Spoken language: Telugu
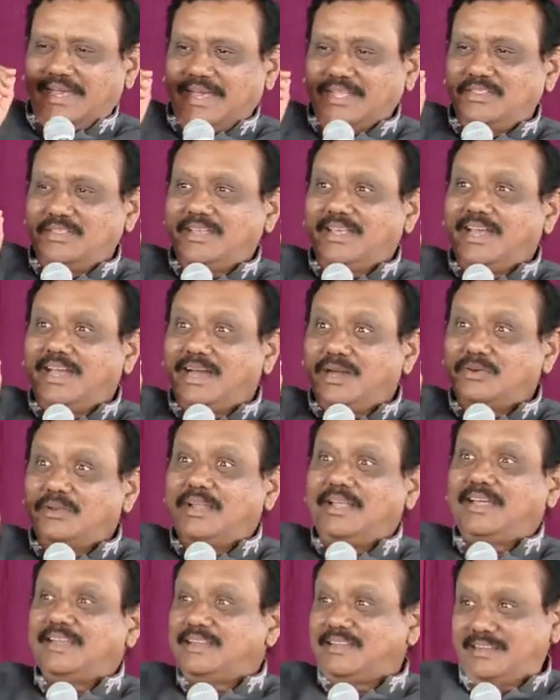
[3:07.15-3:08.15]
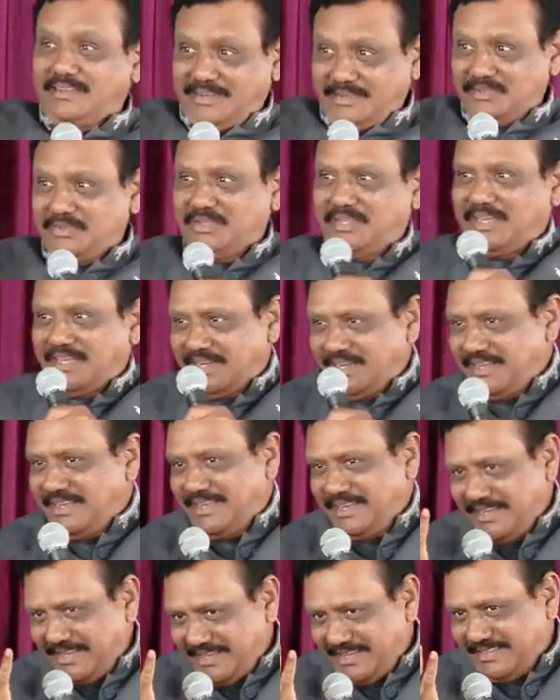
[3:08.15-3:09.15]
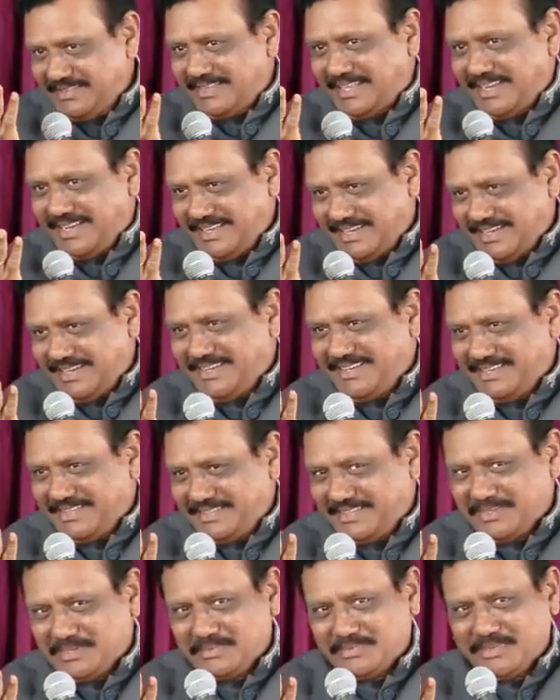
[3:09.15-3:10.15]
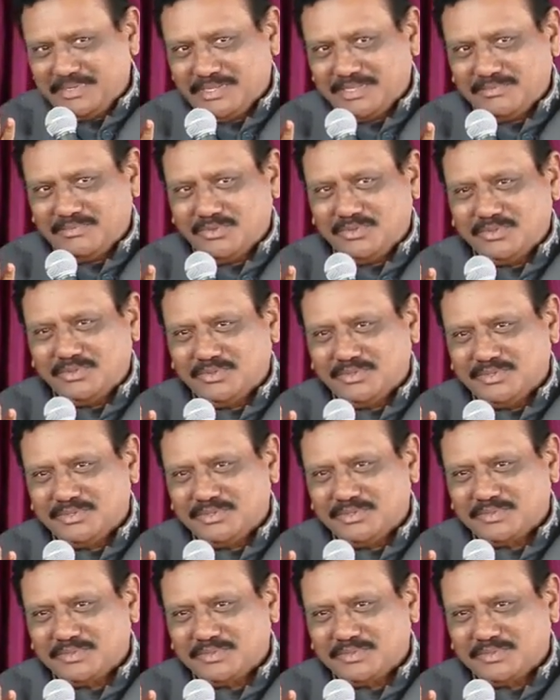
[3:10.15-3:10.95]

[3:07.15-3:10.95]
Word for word: అందుకే హౌలే అంటే నేను అందుకే అరే తలకాయ లేదు ఏం లేదు ముందు